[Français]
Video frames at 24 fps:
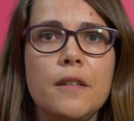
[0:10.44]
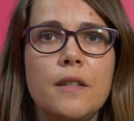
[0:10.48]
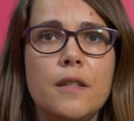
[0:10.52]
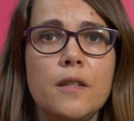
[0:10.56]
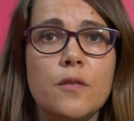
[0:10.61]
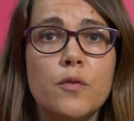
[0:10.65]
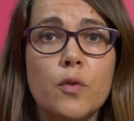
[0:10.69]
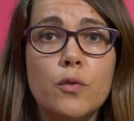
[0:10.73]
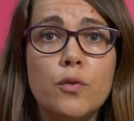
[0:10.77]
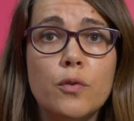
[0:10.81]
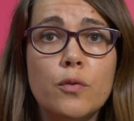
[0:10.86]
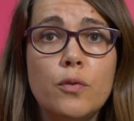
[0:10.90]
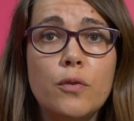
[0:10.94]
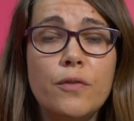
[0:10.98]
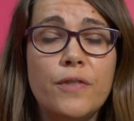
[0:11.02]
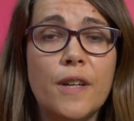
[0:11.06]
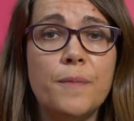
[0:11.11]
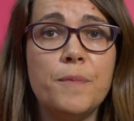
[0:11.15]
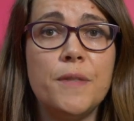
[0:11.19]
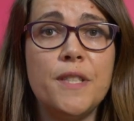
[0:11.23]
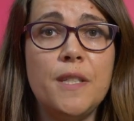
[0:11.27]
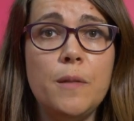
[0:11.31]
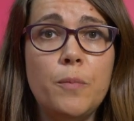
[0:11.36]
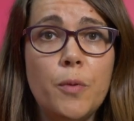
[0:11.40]
qui se retrouve
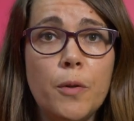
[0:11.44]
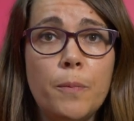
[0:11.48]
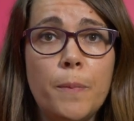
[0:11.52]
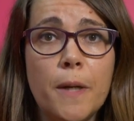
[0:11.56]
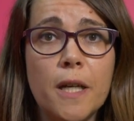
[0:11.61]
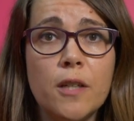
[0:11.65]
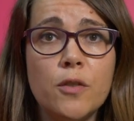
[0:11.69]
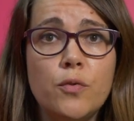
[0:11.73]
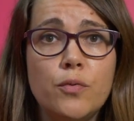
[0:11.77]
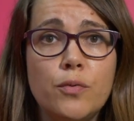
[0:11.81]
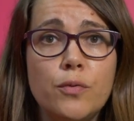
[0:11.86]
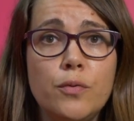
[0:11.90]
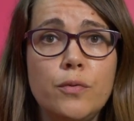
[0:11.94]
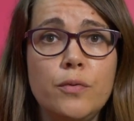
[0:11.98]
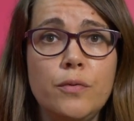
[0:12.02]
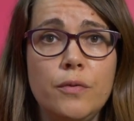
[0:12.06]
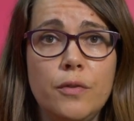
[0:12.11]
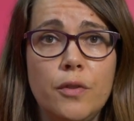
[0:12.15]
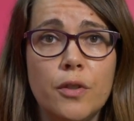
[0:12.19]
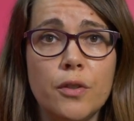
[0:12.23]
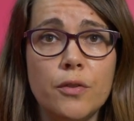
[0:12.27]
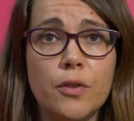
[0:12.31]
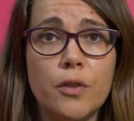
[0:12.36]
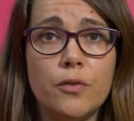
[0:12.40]
un petit peu partout
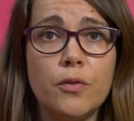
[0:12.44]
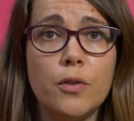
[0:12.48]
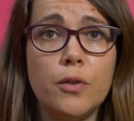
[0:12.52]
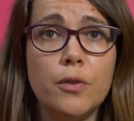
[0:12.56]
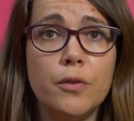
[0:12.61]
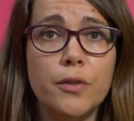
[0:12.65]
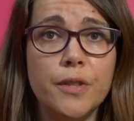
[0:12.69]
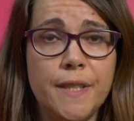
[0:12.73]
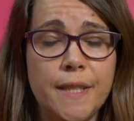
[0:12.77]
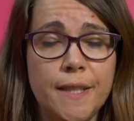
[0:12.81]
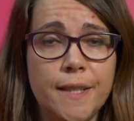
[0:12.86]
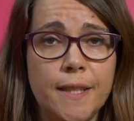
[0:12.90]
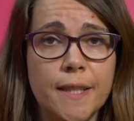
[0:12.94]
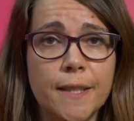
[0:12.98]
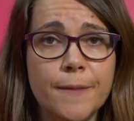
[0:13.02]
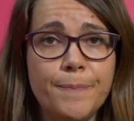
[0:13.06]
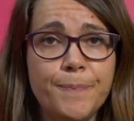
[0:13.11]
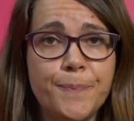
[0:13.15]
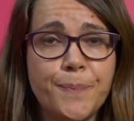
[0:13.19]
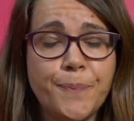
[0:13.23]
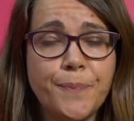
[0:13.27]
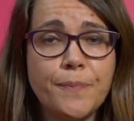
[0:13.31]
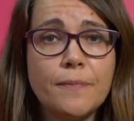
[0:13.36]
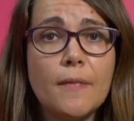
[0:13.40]
dans notre quotidien,
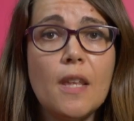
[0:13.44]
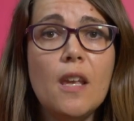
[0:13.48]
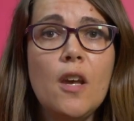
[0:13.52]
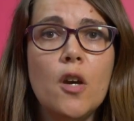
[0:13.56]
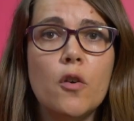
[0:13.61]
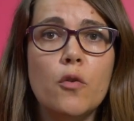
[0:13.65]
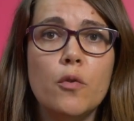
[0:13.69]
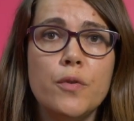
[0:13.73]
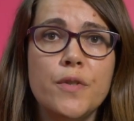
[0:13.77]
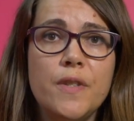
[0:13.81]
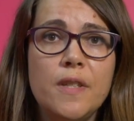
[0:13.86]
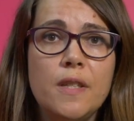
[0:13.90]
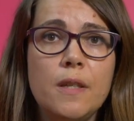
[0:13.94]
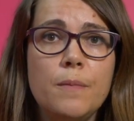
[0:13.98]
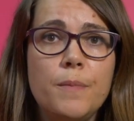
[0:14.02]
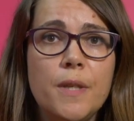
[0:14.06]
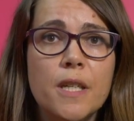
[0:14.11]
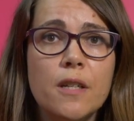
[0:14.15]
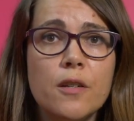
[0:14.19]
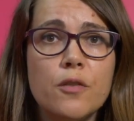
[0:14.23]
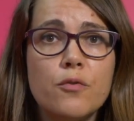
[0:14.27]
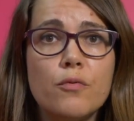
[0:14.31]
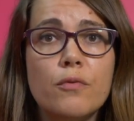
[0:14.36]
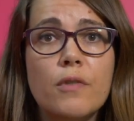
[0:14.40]
aussi
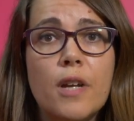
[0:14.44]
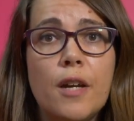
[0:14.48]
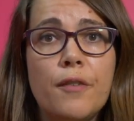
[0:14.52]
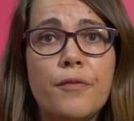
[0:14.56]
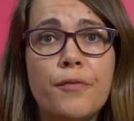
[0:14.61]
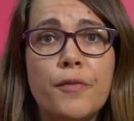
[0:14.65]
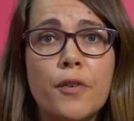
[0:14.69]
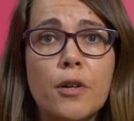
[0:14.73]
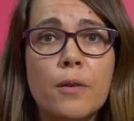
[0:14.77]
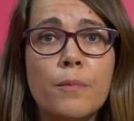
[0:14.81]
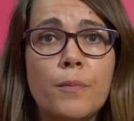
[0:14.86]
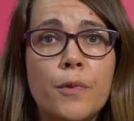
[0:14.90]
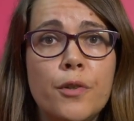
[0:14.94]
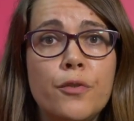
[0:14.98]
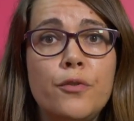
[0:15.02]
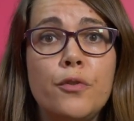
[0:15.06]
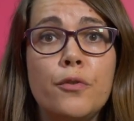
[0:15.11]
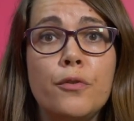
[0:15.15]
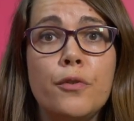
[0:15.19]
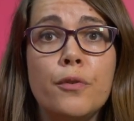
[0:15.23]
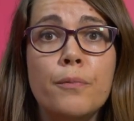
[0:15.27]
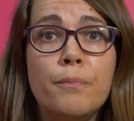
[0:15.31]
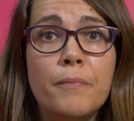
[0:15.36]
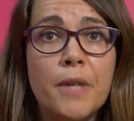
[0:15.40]
bien sous la forme
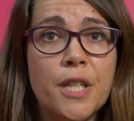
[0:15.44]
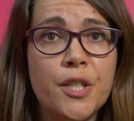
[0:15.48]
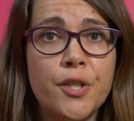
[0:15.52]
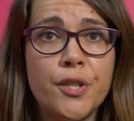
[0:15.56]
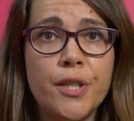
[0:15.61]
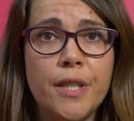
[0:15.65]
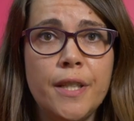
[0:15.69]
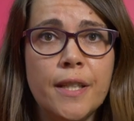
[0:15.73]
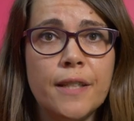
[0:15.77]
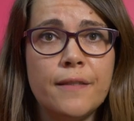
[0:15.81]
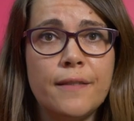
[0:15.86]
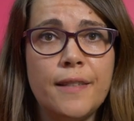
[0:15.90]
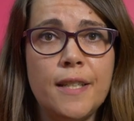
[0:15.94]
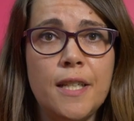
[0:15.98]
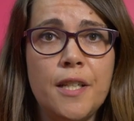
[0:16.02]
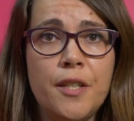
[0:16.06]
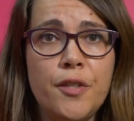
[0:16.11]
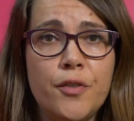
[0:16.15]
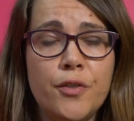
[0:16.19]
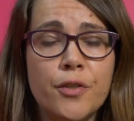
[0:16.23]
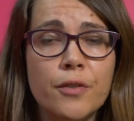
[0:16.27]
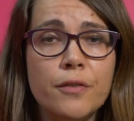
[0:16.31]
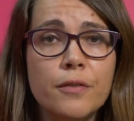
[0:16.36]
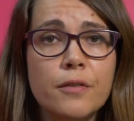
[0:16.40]
de machines
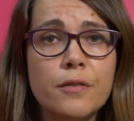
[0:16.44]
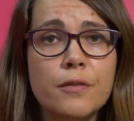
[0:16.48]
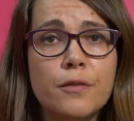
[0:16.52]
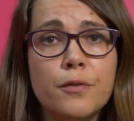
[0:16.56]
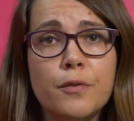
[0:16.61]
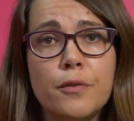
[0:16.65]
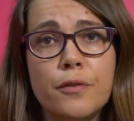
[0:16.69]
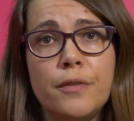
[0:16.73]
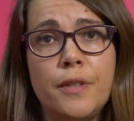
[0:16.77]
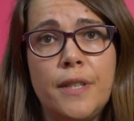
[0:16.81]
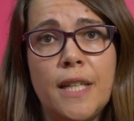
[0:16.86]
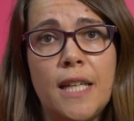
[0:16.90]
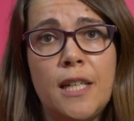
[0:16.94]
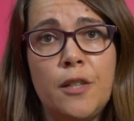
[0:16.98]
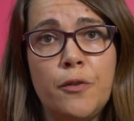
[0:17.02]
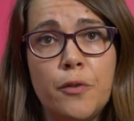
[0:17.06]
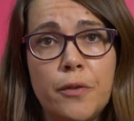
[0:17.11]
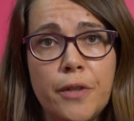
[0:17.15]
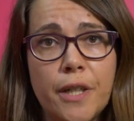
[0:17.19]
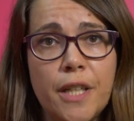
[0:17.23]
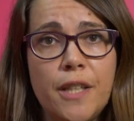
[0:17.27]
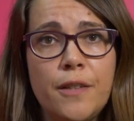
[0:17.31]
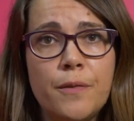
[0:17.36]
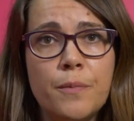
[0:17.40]
intelligentes que
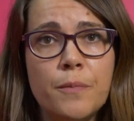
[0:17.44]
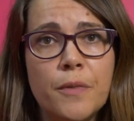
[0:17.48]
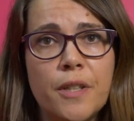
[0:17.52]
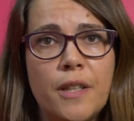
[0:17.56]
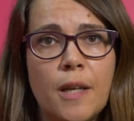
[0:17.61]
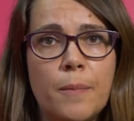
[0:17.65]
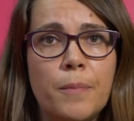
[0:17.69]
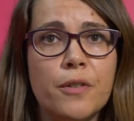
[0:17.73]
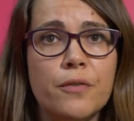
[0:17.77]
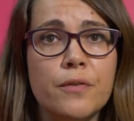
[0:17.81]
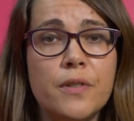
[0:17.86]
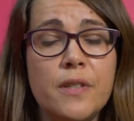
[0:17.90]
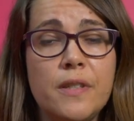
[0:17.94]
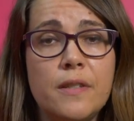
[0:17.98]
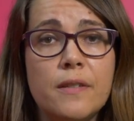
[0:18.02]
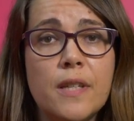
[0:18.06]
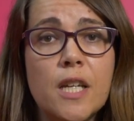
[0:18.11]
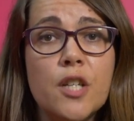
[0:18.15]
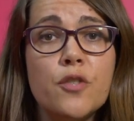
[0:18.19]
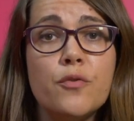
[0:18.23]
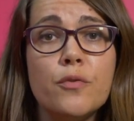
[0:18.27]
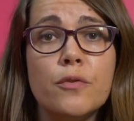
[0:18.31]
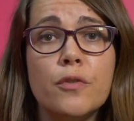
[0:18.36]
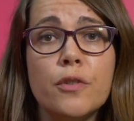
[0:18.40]
d'algorithmes
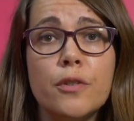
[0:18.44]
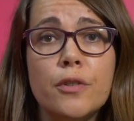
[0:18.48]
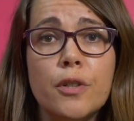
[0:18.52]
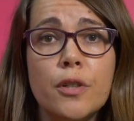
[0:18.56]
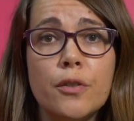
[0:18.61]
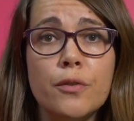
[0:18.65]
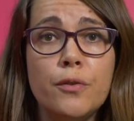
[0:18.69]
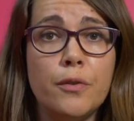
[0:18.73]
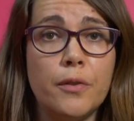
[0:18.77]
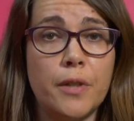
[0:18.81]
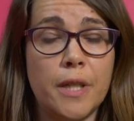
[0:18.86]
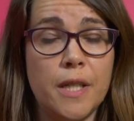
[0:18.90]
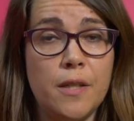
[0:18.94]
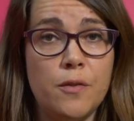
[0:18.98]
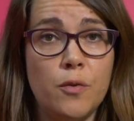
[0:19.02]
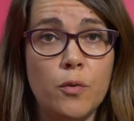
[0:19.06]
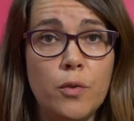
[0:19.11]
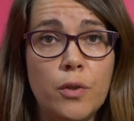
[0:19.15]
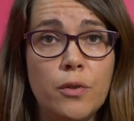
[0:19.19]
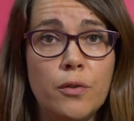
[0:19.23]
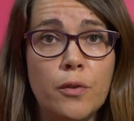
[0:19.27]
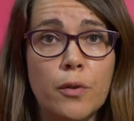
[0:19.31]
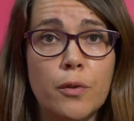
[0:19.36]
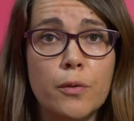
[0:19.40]
d'apprentissage ou encore de
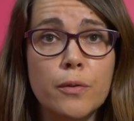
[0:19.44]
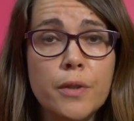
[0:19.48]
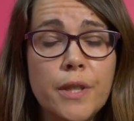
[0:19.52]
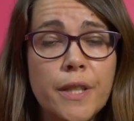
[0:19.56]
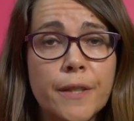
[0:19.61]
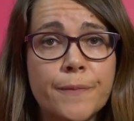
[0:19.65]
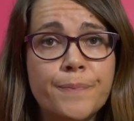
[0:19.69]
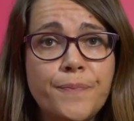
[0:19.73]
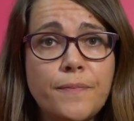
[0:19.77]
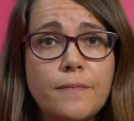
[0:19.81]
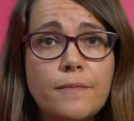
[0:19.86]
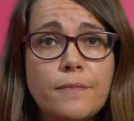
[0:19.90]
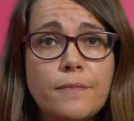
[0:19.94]
réseaux de neurones.